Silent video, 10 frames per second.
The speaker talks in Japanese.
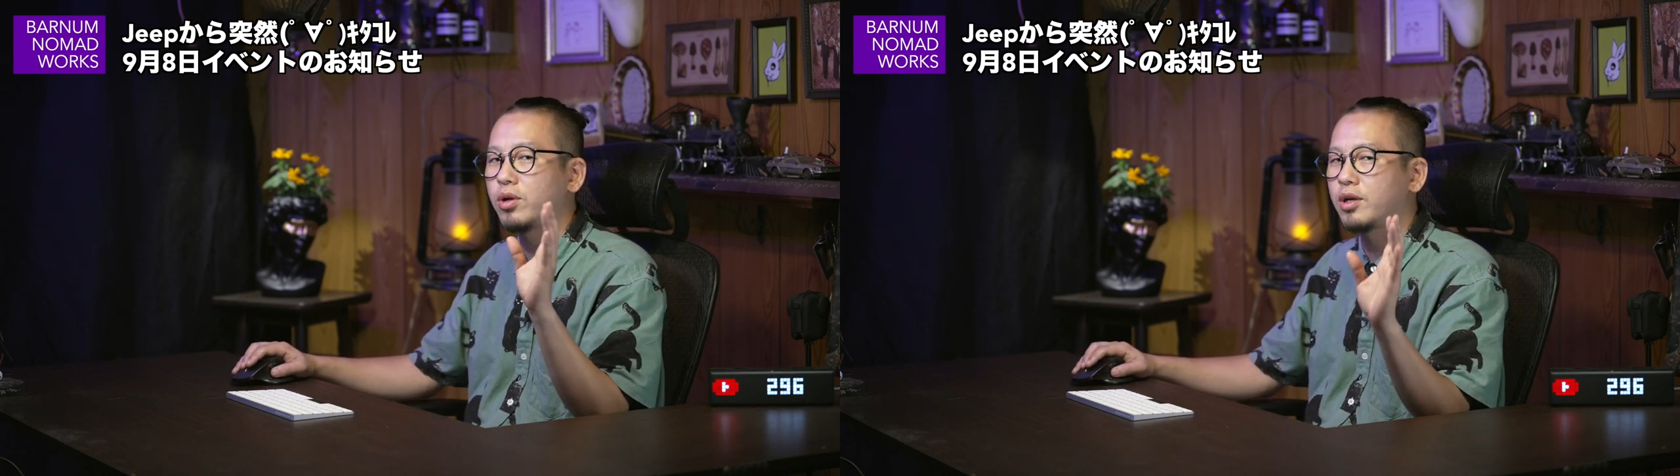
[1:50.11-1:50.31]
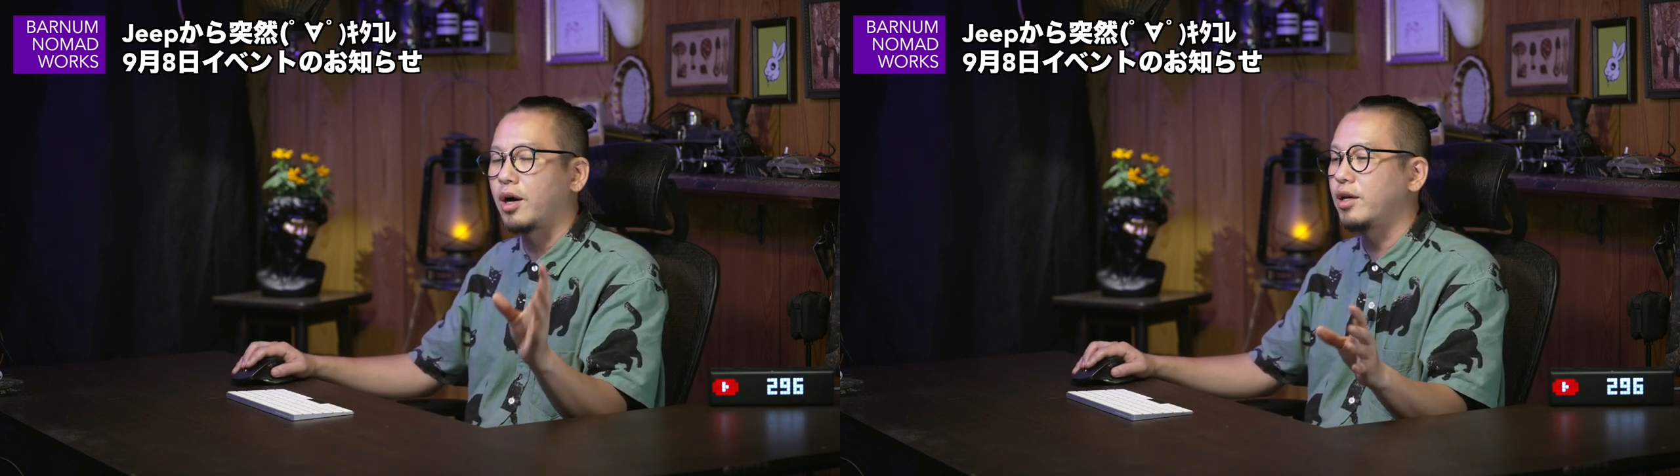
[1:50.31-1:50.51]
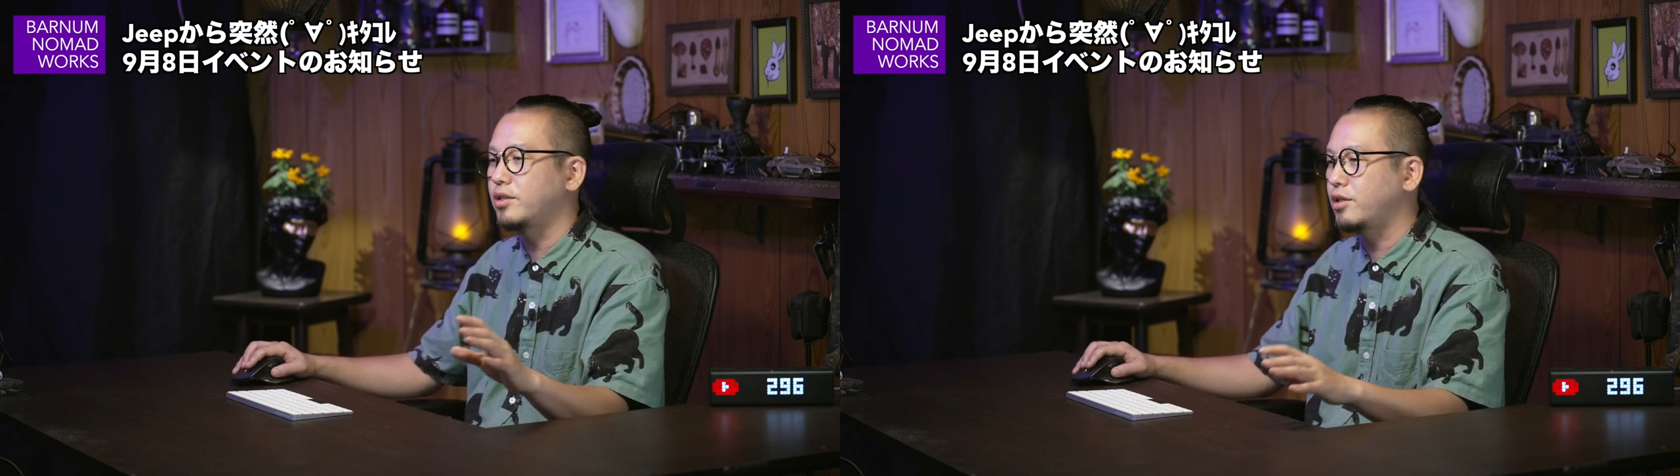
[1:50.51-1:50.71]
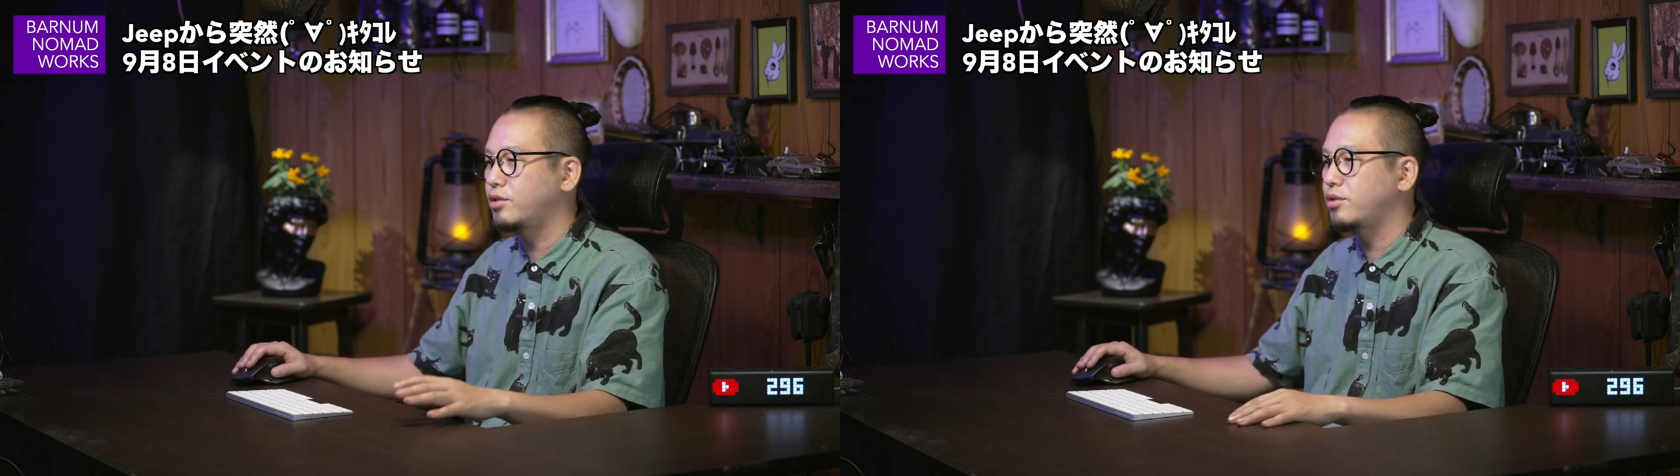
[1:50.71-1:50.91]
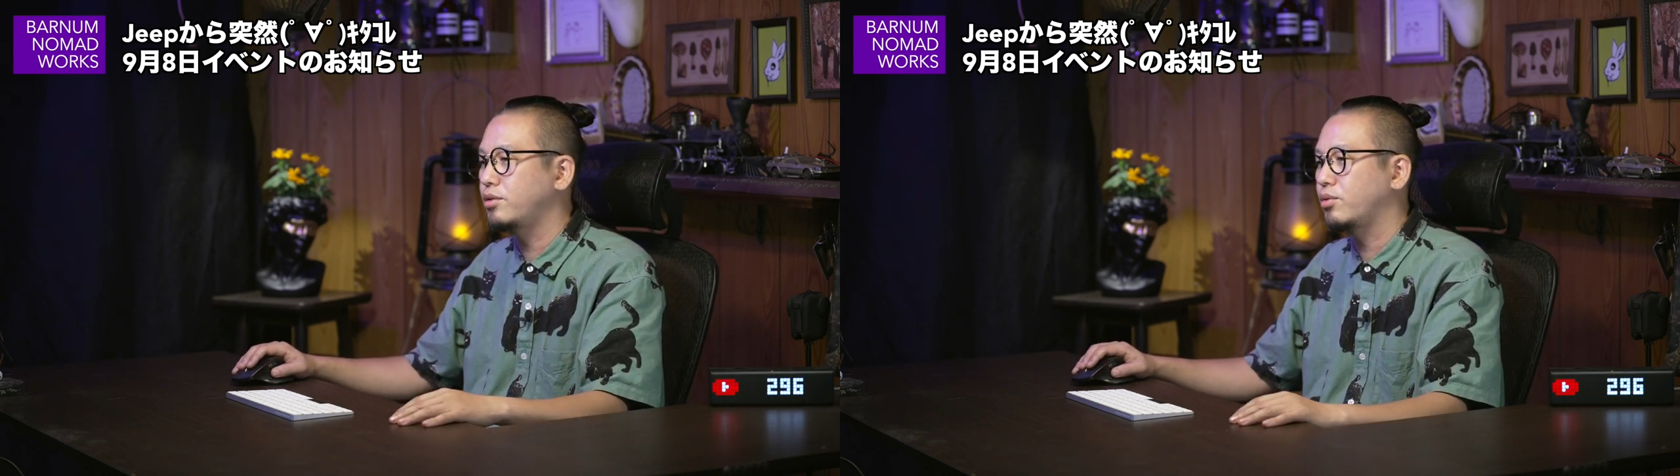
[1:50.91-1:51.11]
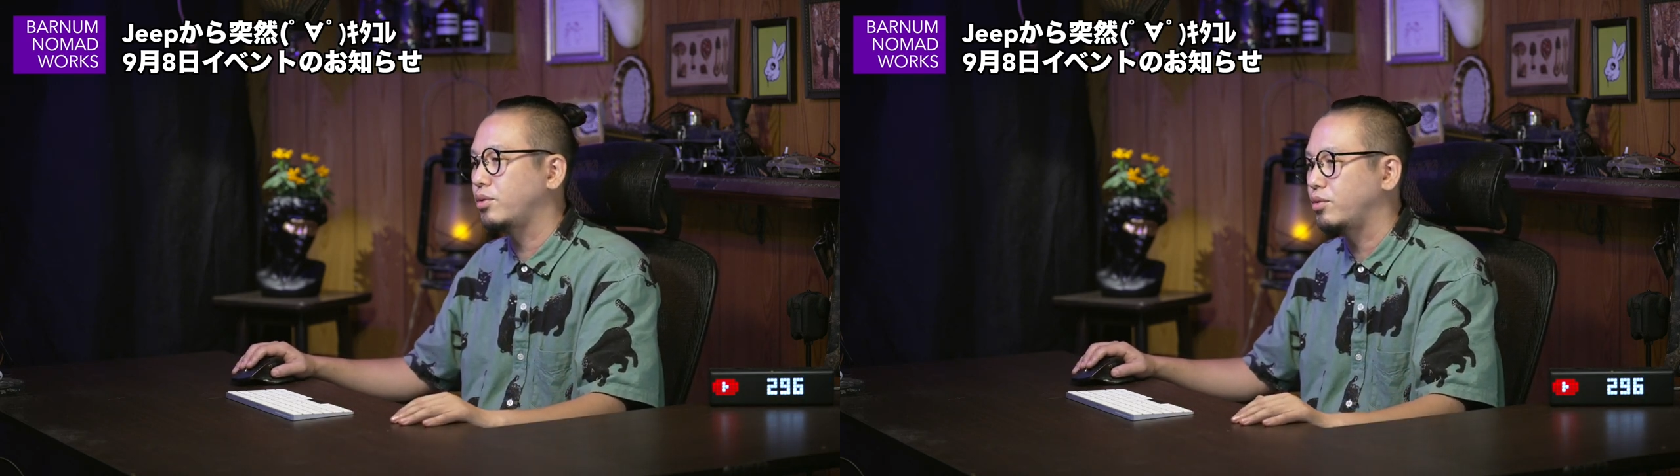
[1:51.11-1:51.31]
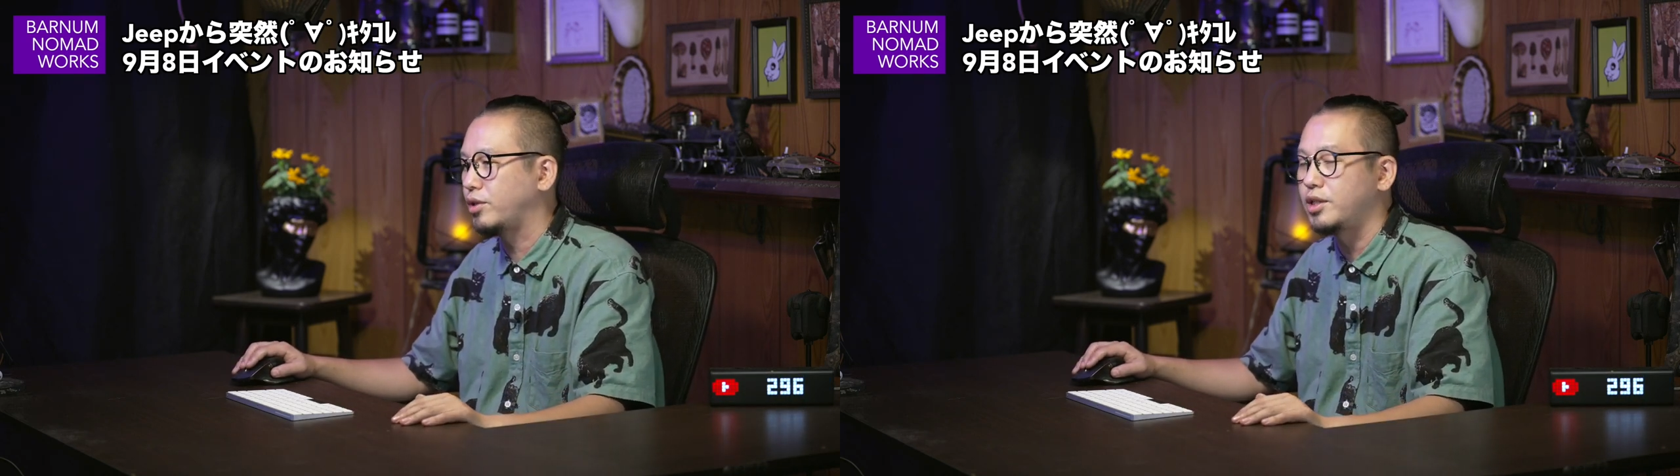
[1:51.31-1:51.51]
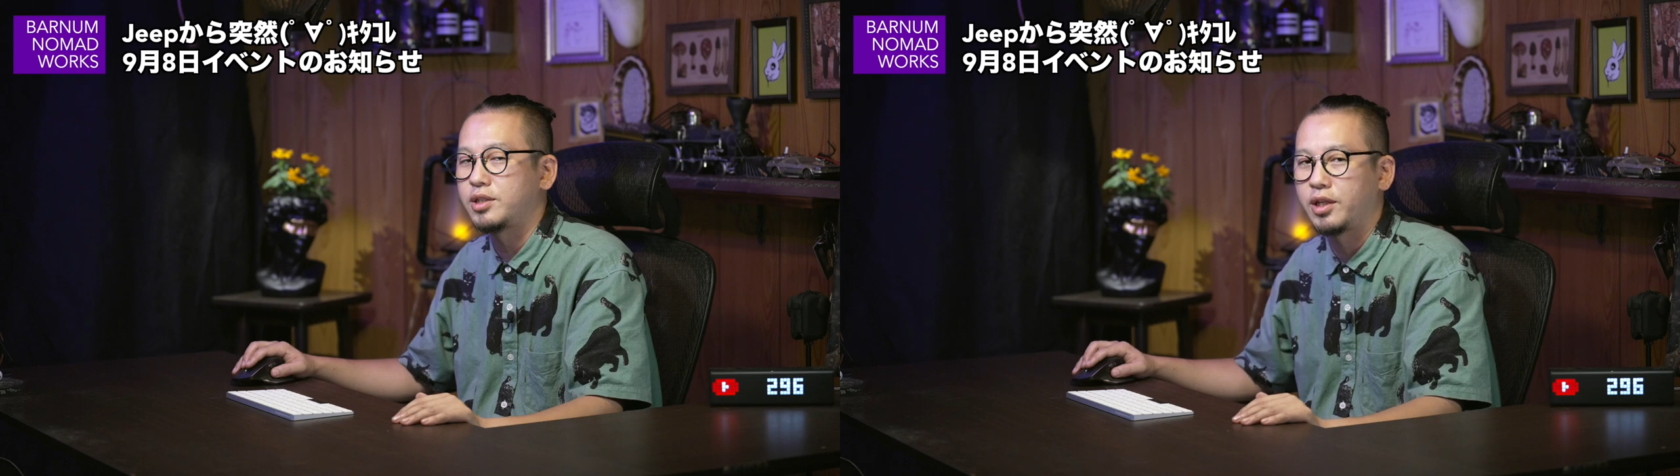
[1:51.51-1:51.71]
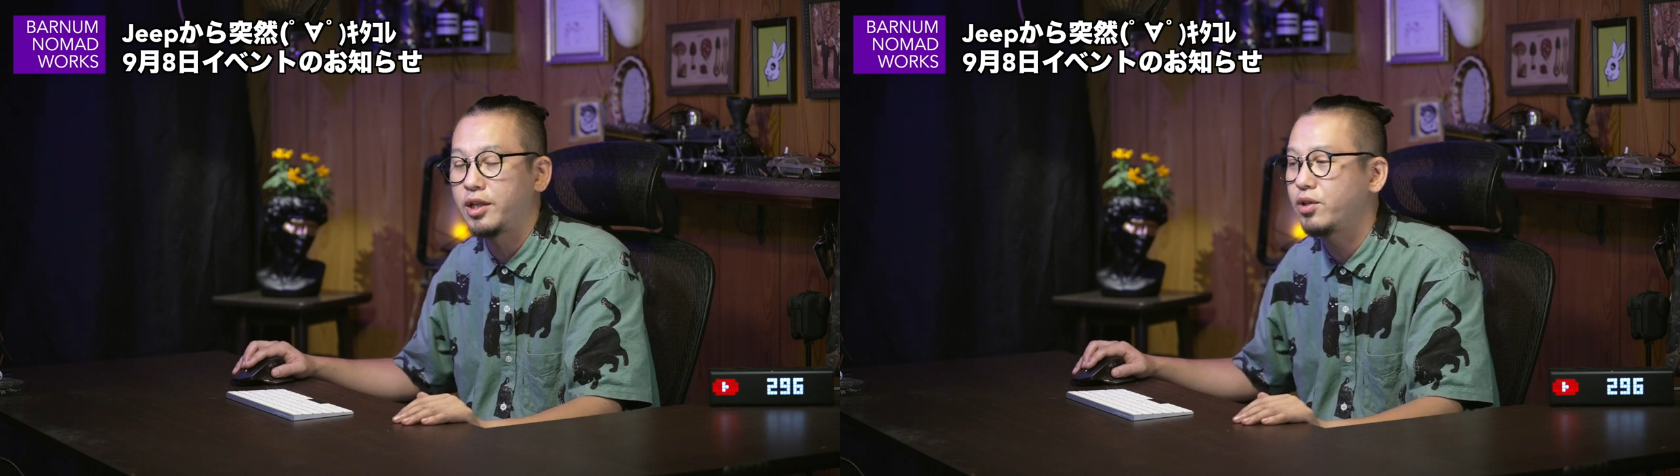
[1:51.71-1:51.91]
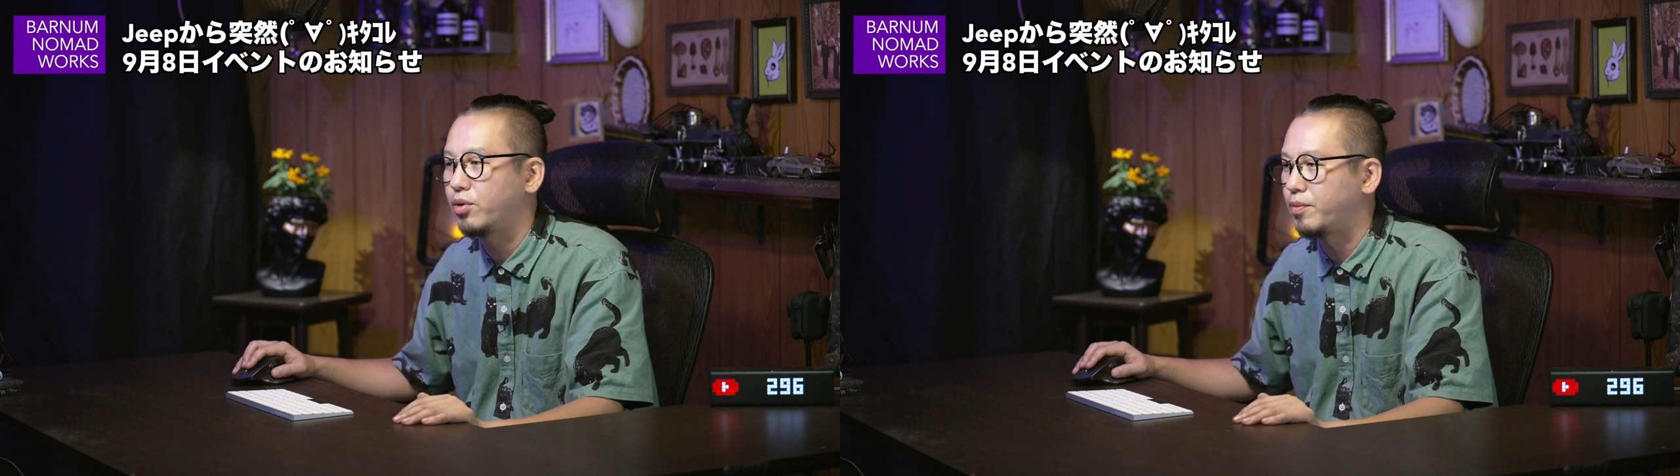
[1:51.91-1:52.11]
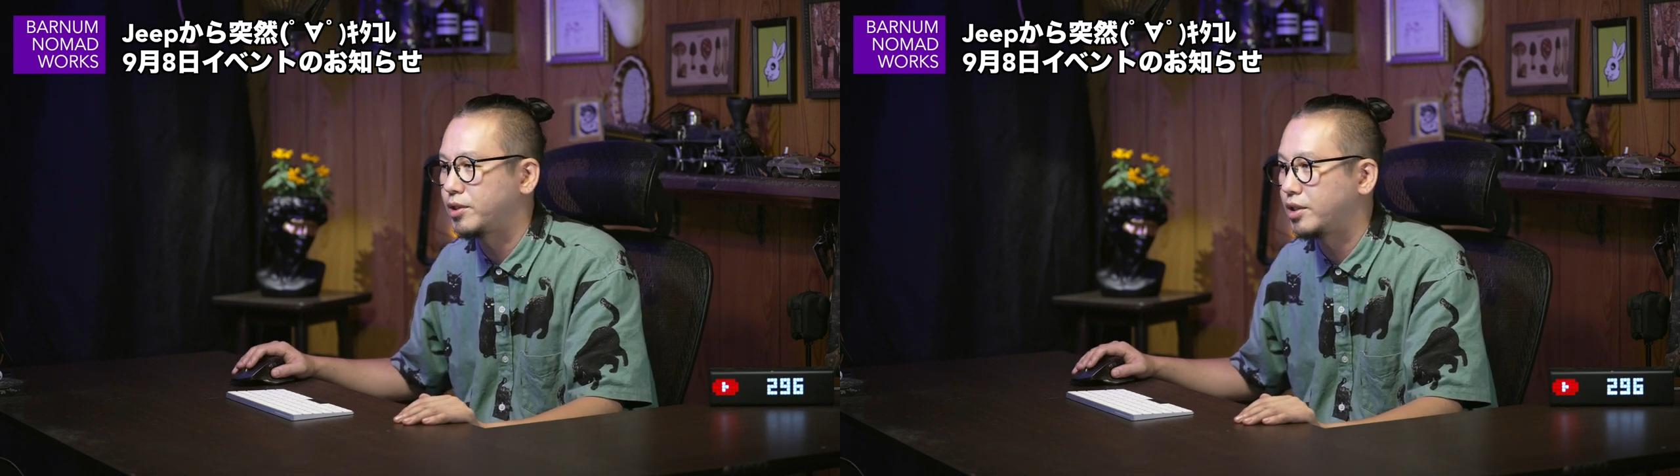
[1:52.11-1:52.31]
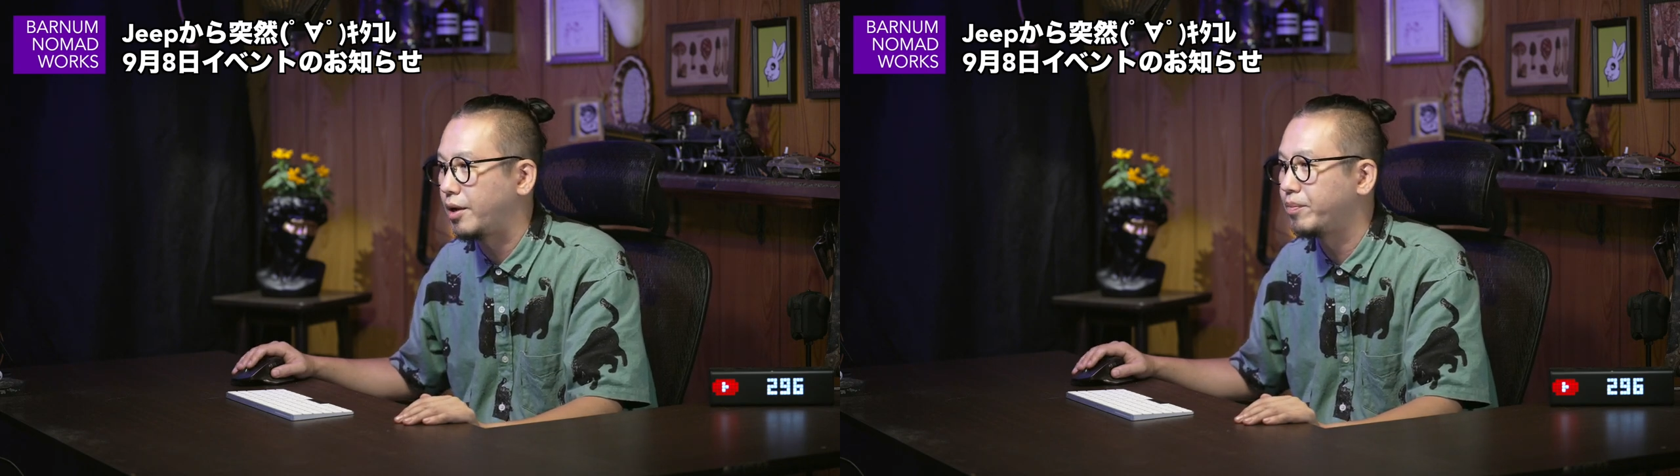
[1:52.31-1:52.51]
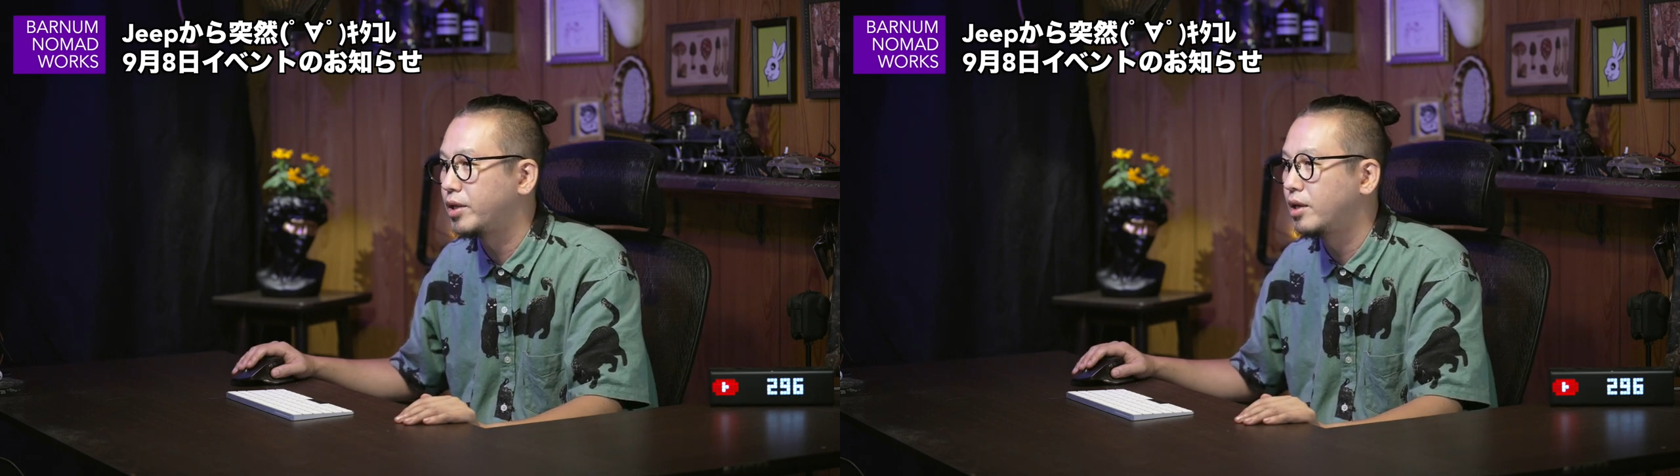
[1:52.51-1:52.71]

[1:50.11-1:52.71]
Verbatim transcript: 日に開催するという記事が出ておりました